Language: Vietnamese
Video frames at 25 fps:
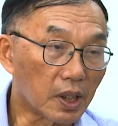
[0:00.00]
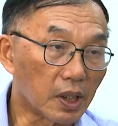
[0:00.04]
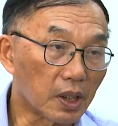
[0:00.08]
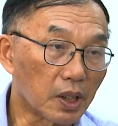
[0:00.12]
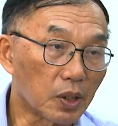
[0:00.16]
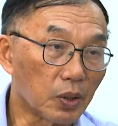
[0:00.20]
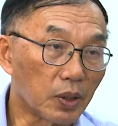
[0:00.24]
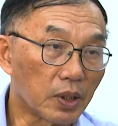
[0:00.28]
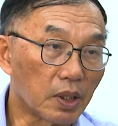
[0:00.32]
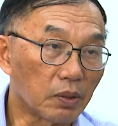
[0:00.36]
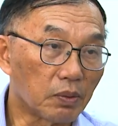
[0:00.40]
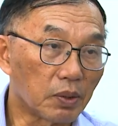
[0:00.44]
Các
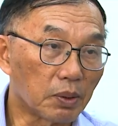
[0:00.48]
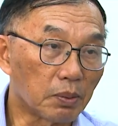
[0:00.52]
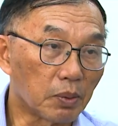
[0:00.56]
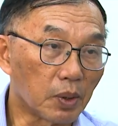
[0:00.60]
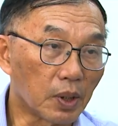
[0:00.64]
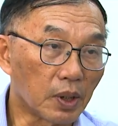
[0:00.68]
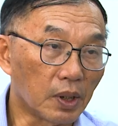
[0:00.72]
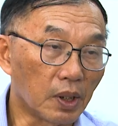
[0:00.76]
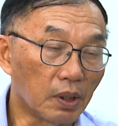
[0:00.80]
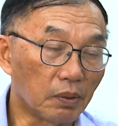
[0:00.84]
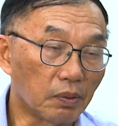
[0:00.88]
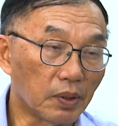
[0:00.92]
cái doanh nghiệp phân
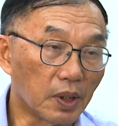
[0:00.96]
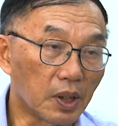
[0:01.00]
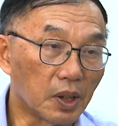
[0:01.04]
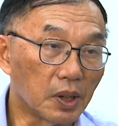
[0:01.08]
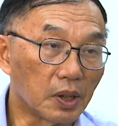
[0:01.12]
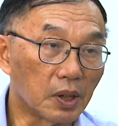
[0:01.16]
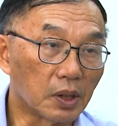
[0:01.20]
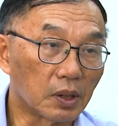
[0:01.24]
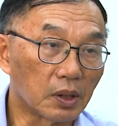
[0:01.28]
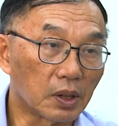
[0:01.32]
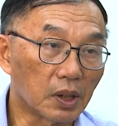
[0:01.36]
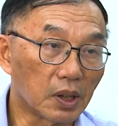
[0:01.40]
bón là phải
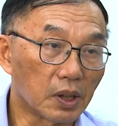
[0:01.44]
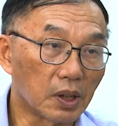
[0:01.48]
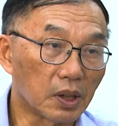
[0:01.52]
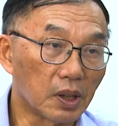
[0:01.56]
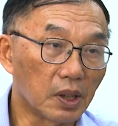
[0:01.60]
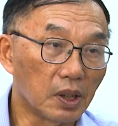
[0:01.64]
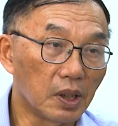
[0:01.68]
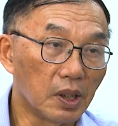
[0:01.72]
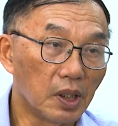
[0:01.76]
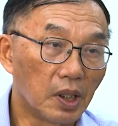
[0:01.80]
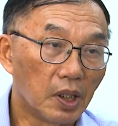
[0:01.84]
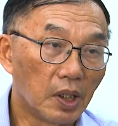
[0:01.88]
hướng
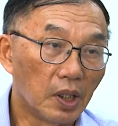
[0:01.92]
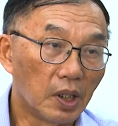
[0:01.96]
tới